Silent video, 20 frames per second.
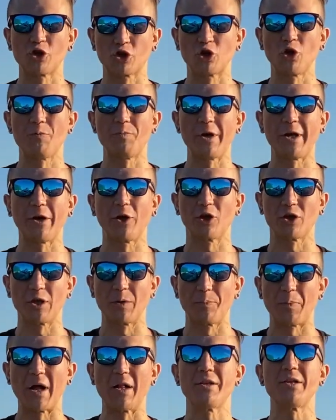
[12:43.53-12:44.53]
что берет
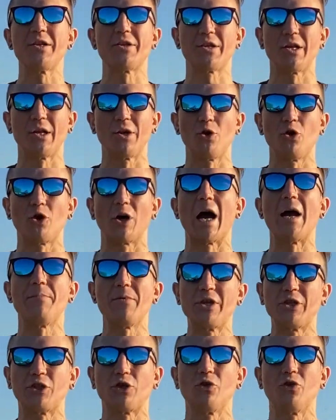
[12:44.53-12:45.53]
дополнительную
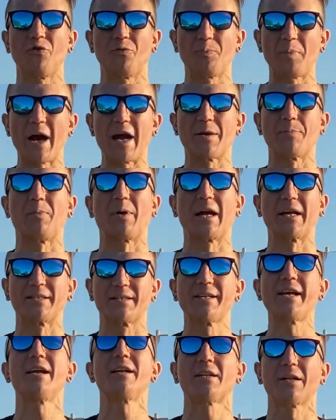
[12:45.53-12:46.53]
комиссию в
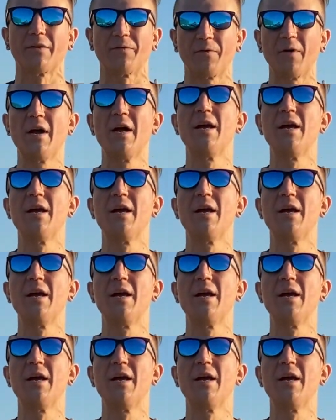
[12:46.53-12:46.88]
5%,